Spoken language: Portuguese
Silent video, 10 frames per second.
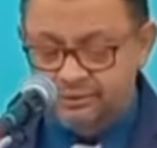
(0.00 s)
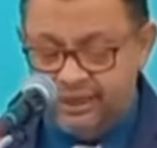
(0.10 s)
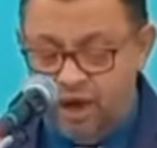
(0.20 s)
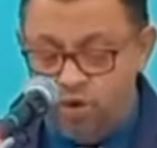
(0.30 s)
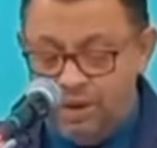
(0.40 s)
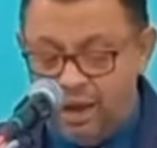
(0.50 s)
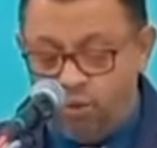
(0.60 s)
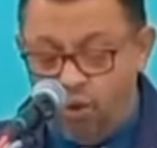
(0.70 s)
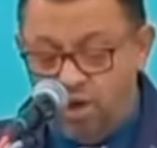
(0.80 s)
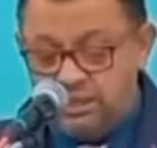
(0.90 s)
Tem alguma
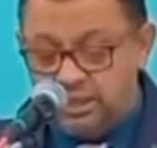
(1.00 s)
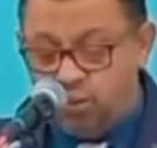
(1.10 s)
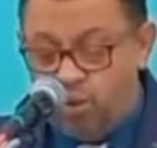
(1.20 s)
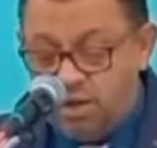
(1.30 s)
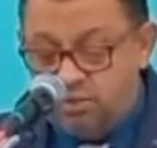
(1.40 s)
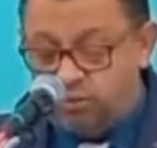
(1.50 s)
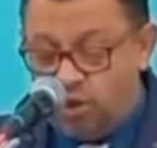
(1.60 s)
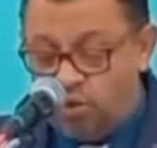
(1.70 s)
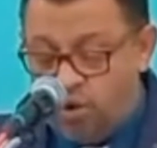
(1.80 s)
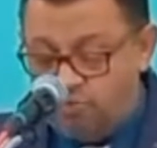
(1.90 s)
coisa quanto
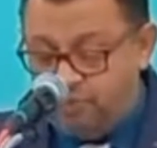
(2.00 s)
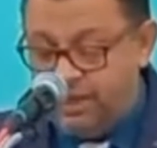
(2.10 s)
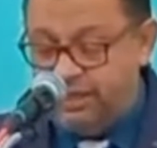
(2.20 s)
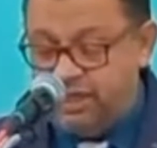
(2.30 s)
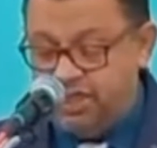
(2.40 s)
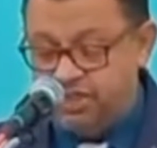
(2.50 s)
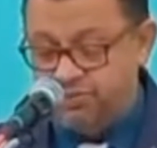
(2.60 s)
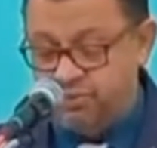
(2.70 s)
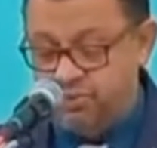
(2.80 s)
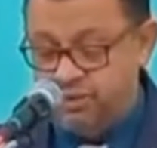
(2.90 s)
ao
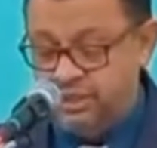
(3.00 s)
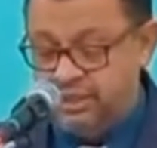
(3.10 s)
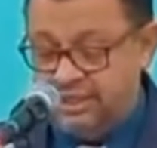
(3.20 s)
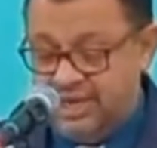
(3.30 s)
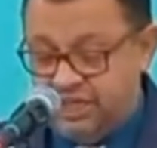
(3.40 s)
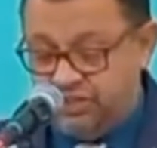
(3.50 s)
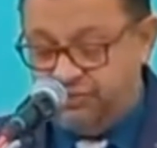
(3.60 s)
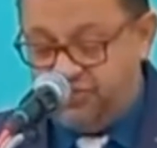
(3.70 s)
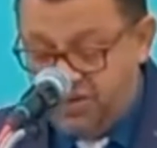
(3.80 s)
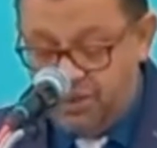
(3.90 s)
companheirismo que é
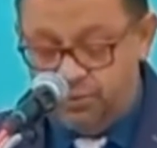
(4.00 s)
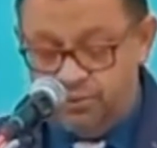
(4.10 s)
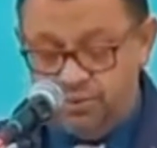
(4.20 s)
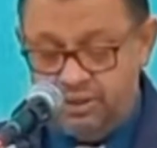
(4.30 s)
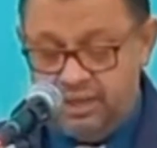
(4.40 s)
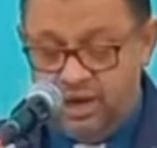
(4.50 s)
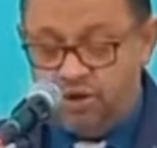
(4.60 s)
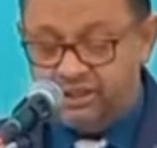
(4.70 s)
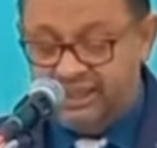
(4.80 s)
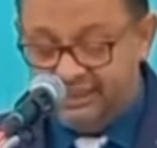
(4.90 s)
divino, é
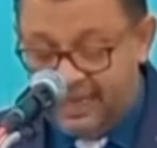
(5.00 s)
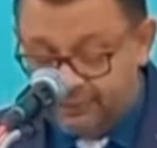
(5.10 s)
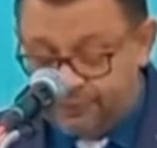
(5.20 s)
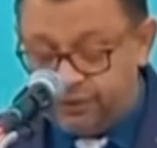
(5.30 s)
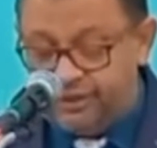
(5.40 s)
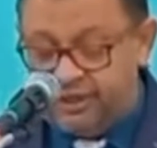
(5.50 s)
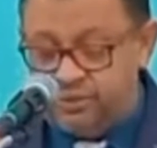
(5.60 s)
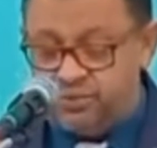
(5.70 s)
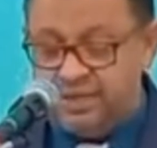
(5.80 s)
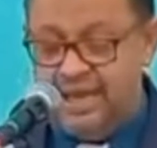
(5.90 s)
ordenado por
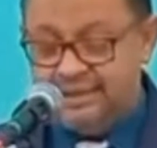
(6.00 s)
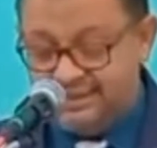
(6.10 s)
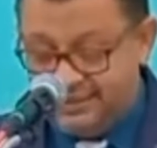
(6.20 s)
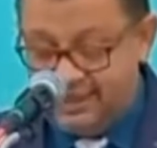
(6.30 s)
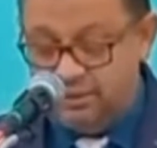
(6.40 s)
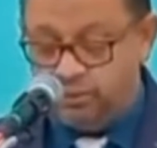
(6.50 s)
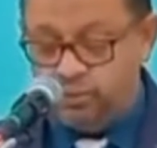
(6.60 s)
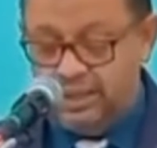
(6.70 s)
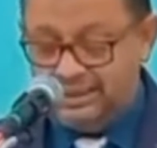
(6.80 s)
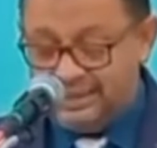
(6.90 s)
Deus, é
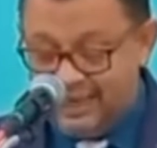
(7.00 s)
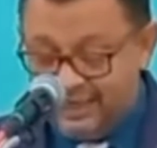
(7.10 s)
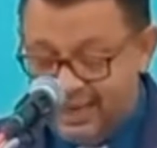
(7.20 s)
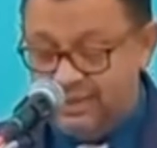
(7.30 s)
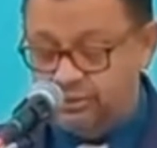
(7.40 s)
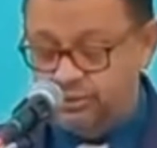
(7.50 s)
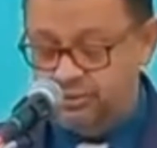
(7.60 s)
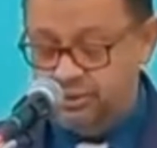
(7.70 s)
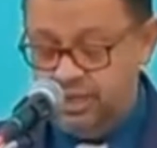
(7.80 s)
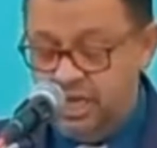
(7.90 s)
santo, sagrado,
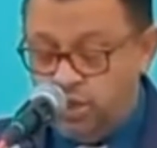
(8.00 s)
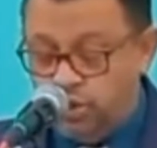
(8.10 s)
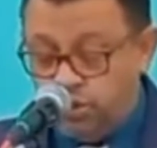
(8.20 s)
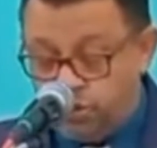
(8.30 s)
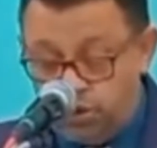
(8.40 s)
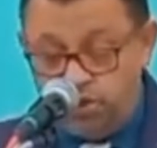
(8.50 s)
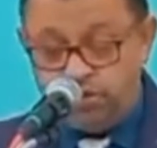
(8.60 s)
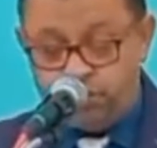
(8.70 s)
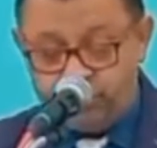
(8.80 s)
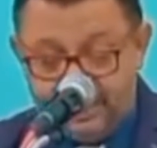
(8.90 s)
e o
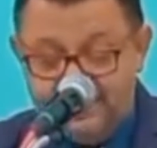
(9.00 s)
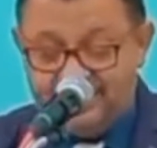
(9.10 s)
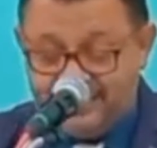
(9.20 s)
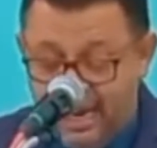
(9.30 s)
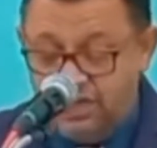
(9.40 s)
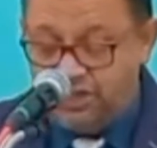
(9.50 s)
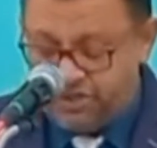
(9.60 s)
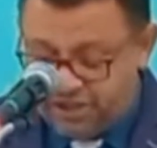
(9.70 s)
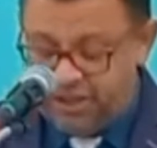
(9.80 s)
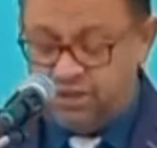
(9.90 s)
justo tem sede
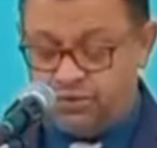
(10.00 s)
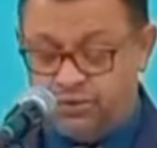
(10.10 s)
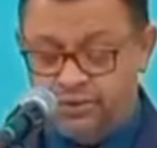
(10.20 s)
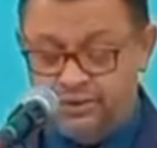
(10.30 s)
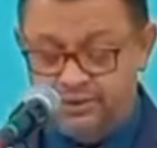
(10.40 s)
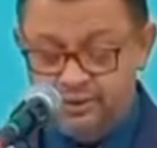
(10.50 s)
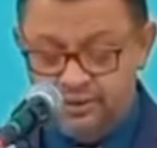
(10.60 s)
disso.